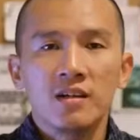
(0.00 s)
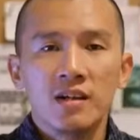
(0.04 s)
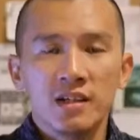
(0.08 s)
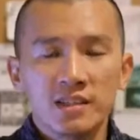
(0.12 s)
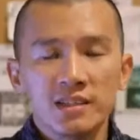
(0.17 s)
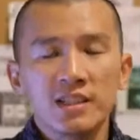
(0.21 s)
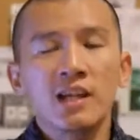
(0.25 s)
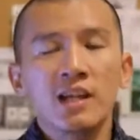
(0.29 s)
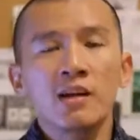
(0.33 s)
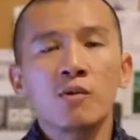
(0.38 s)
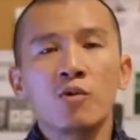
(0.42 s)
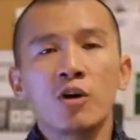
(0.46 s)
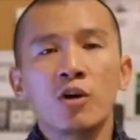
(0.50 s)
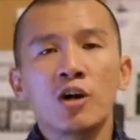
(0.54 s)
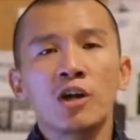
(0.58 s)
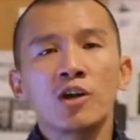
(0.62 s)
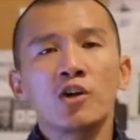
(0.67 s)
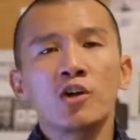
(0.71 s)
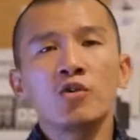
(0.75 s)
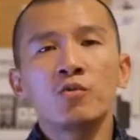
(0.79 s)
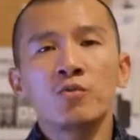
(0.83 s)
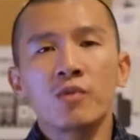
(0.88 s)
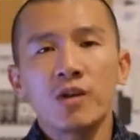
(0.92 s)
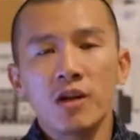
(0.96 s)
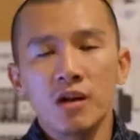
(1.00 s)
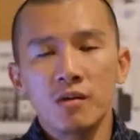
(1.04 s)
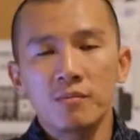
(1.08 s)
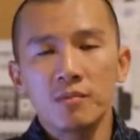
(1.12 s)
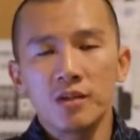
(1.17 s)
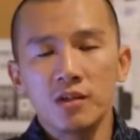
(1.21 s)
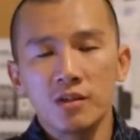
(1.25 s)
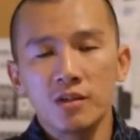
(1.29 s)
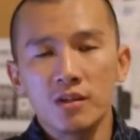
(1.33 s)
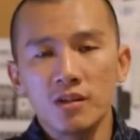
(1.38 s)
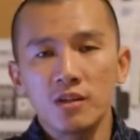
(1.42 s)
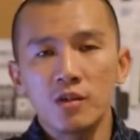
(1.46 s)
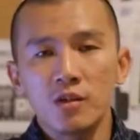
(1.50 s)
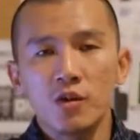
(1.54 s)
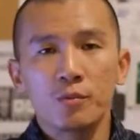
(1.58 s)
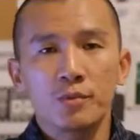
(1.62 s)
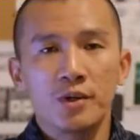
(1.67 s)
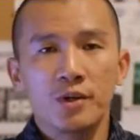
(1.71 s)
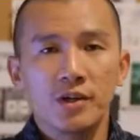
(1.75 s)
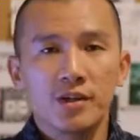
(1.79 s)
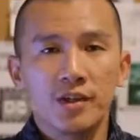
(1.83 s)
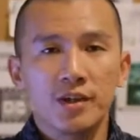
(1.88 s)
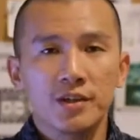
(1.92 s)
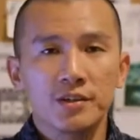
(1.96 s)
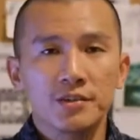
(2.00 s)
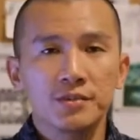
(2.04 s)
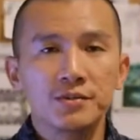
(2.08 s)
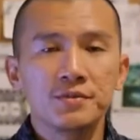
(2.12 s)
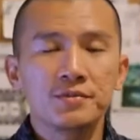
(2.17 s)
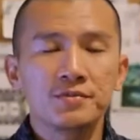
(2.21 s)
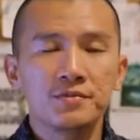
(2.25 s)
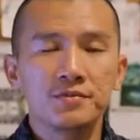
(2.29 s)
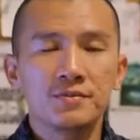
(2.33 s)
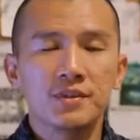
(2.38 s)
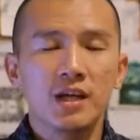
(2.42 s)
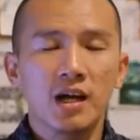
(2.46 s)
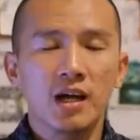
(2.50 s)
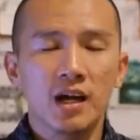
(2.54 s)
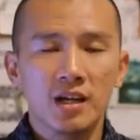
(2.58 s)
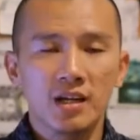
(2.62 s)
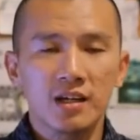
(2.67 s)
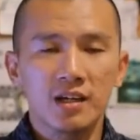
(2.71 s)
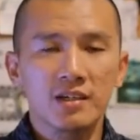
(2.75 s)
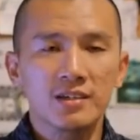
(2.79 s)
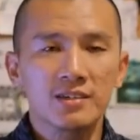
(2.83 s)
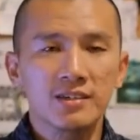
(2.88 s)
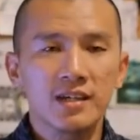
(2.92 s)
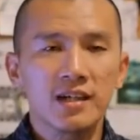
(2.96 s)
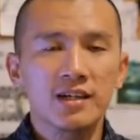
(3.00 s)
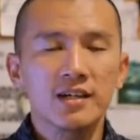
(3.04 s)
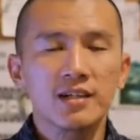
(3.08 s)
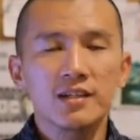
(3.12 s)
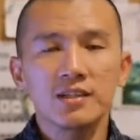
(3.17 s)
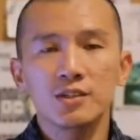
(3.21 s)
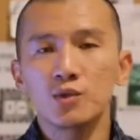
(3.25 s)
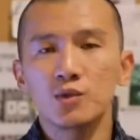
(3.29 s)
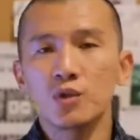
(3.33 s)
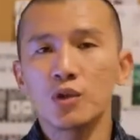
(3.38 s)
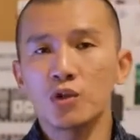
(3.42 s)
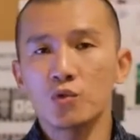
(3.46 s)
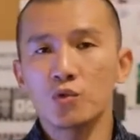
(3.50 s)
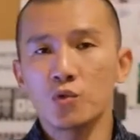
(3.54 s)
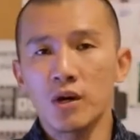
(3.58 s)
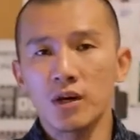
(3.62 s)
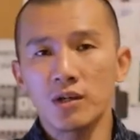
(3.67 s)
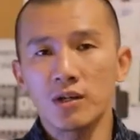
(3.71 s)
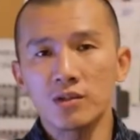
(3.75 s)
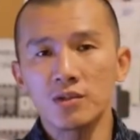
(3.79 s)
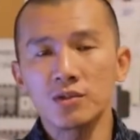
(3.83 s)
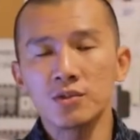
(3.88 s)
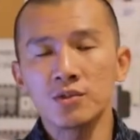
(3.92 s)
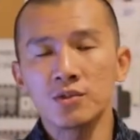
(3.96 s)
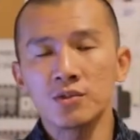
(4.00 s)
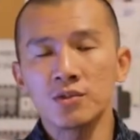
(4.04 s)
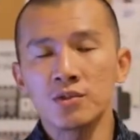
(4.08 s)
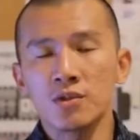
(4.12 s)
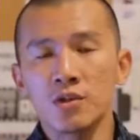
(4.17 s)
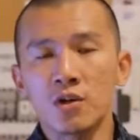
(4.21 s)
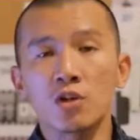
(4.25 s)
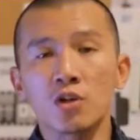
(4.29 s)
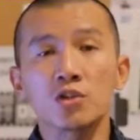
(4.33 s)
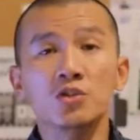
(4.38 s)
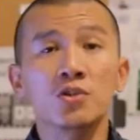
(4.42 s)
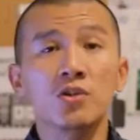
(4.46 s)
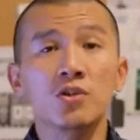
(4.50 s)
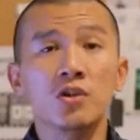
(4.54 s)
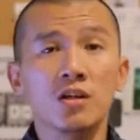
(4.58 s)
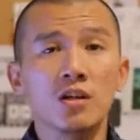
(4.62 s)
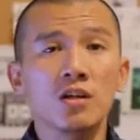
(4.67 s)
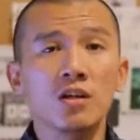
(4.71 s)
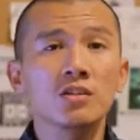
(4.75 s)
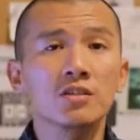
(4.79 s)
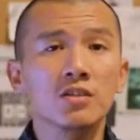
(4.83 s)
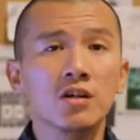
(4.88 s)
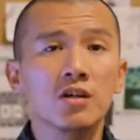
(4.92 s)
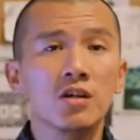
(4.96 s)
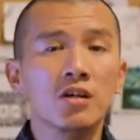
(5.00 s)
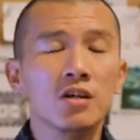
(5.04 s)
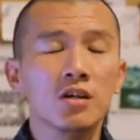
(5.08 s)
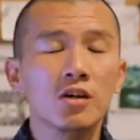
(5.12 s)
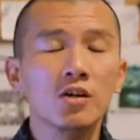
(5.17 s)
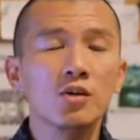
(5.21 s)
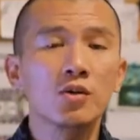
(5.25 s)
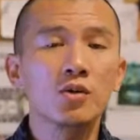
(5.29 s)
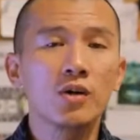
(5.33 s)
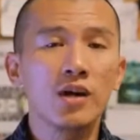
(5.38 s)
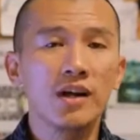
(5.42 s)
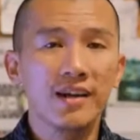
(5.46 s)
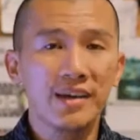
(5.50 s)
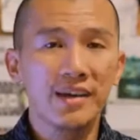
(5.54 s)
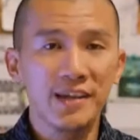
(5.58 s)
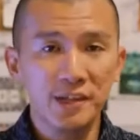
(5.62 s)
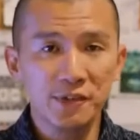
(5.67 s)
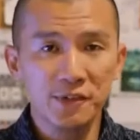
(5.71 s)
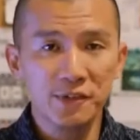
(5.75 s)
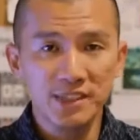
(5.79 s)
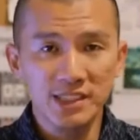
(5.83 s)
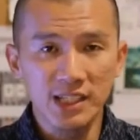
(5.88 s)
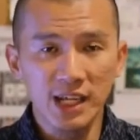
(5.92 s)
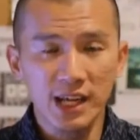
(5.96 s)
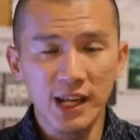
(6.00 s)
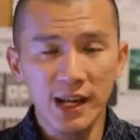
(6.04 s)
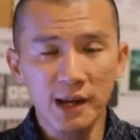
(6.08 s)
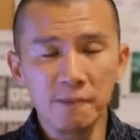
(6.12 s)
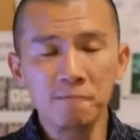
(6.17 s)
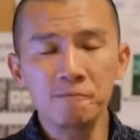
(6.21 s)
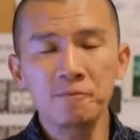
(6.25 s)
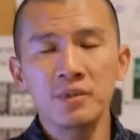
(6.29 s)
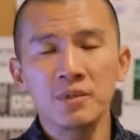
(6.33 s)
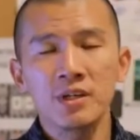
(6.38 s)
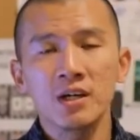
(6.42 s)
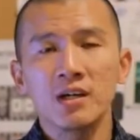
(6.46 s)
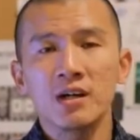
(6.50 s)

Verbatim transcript: Assalamualaikum warahmatullahi wabarakatuh. Alkisah suatu waktu Rasulullah Shallallahu Alaihi Wasallam